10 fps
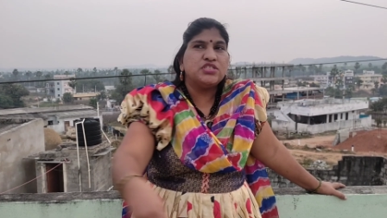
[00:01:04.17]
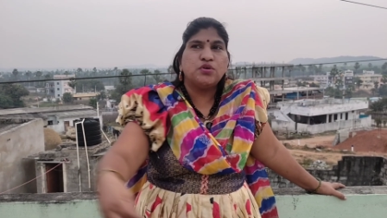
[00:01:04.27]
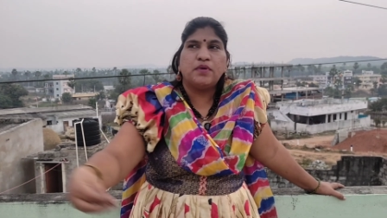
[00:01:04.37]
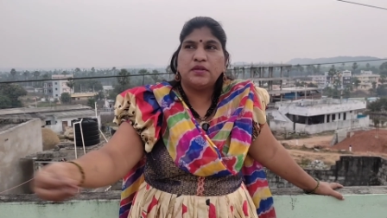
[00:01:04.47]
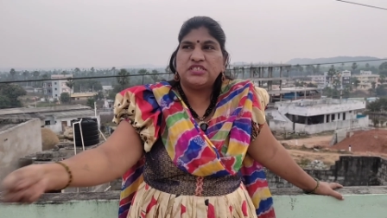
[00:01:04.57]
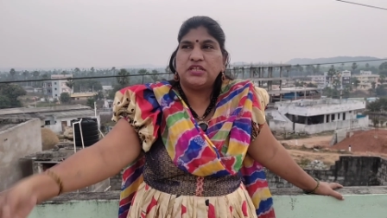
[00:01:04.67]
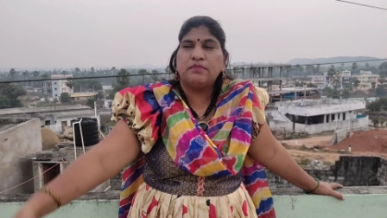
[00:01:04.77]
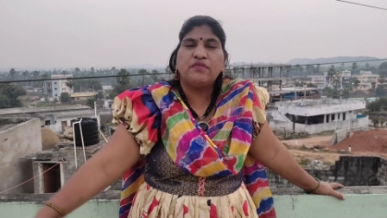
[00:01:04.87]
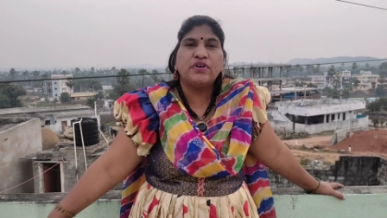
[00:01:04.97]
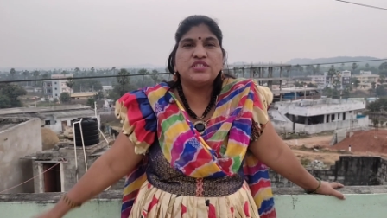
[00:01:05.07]
వయసు మన
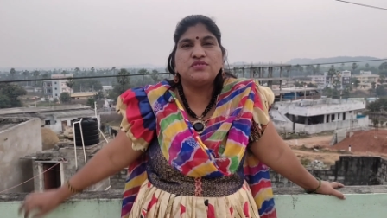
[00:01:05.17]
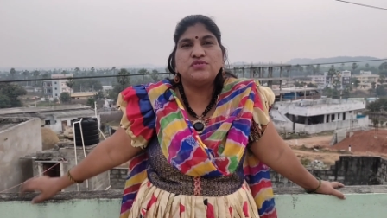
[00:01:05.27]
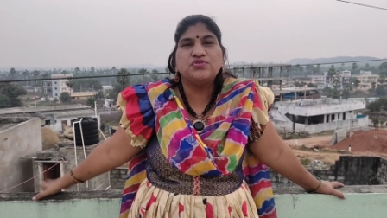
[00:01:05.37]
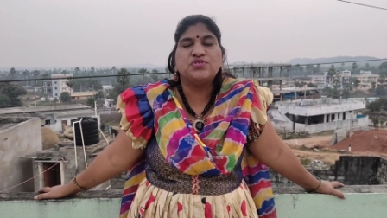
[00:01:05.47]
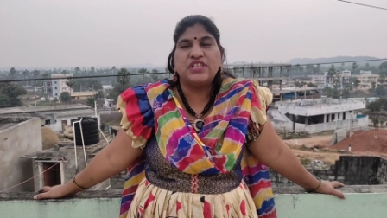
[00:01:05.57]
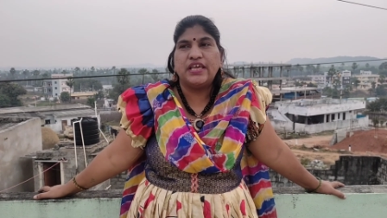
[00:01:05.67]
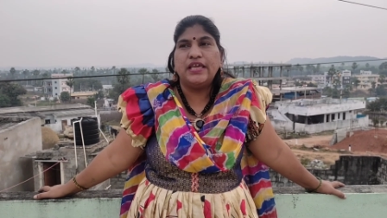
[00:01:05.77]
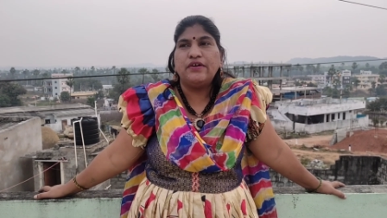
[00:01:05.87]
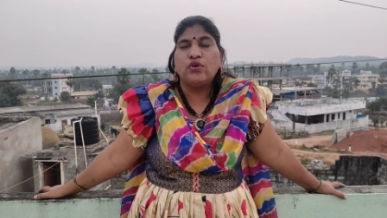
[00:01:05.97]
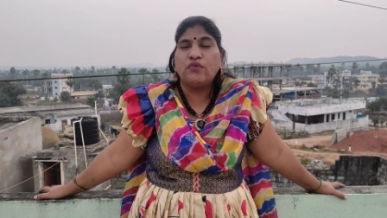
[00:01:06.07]
చిన్నమ్మ వయసు చూస్తే
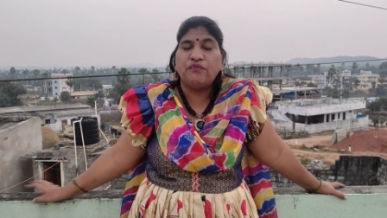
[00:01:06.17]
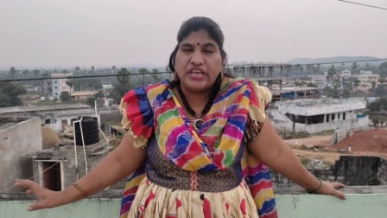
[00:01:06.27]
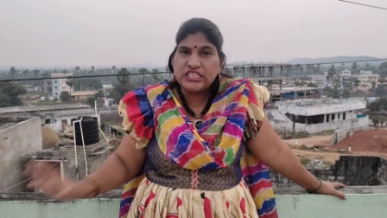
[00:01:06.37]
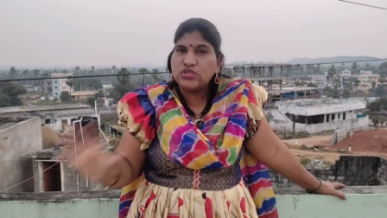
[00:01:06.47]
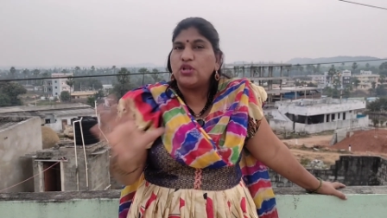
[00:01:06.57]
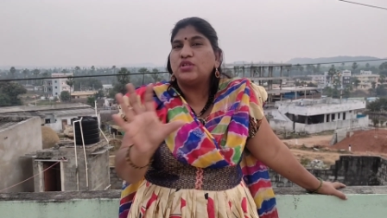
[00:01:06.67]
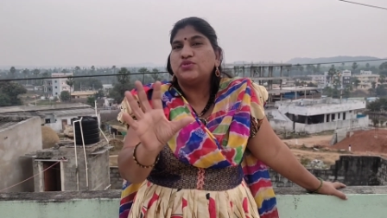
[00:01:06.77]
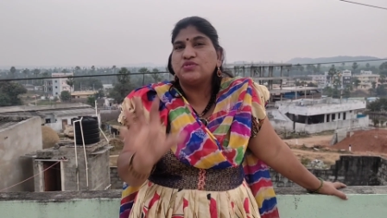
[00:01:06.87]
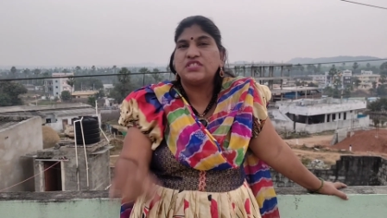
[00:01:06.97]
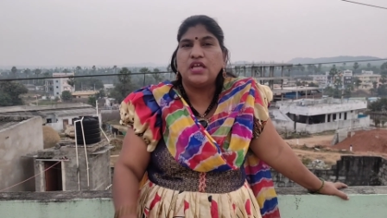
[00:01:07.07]
ఒక వయసు
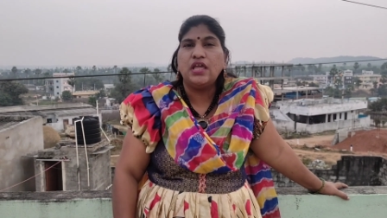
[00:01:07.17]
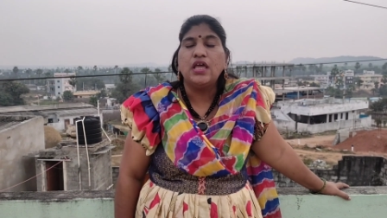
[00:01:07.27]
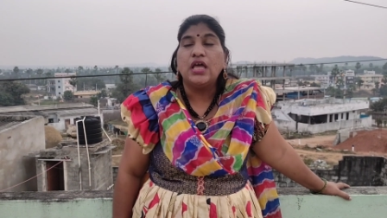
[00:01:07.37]
చూస్తే